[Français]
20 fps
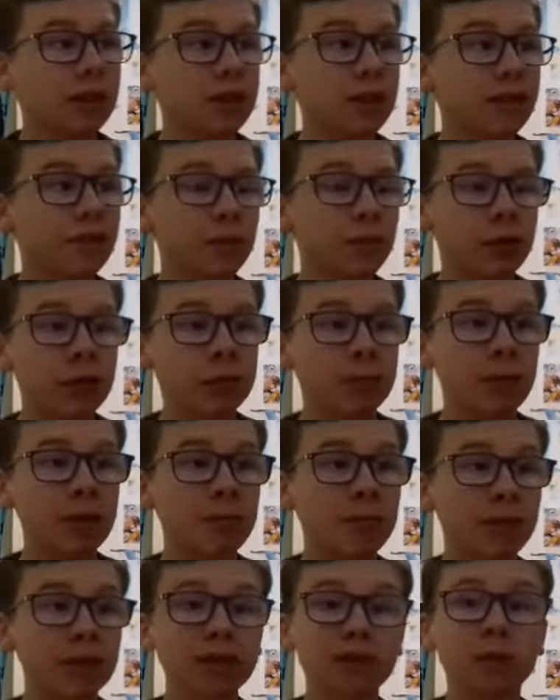Ils voyagent plein
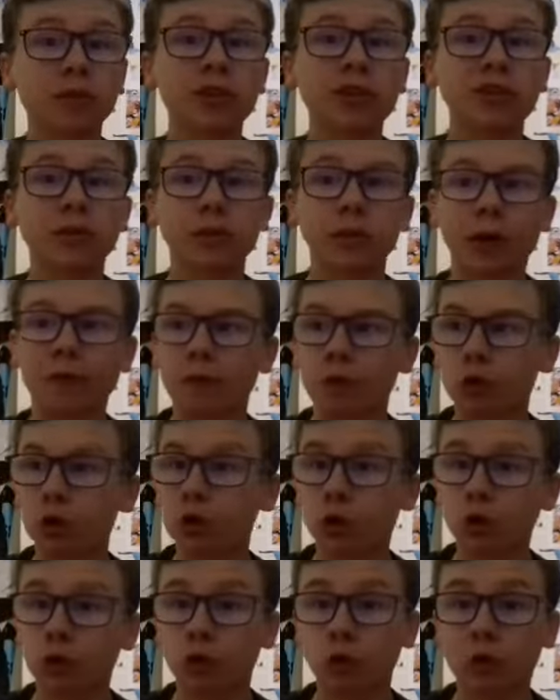de planètes, tandis que Avengers
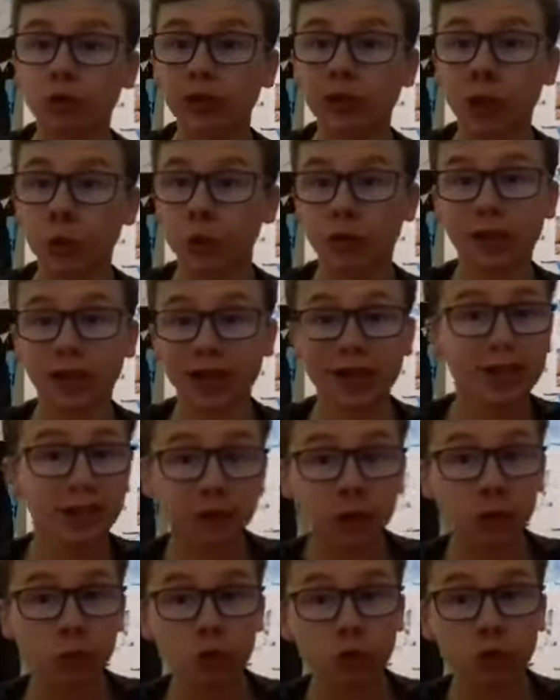sont sur Terre, quoi. Ils restent
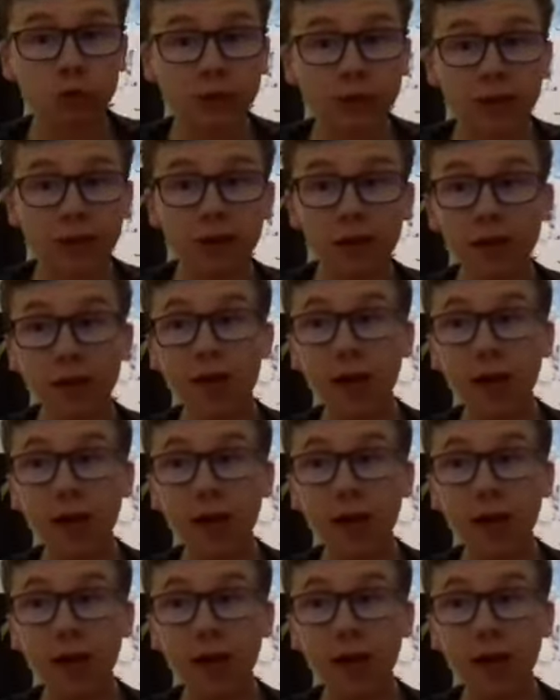vraiment sur Terre.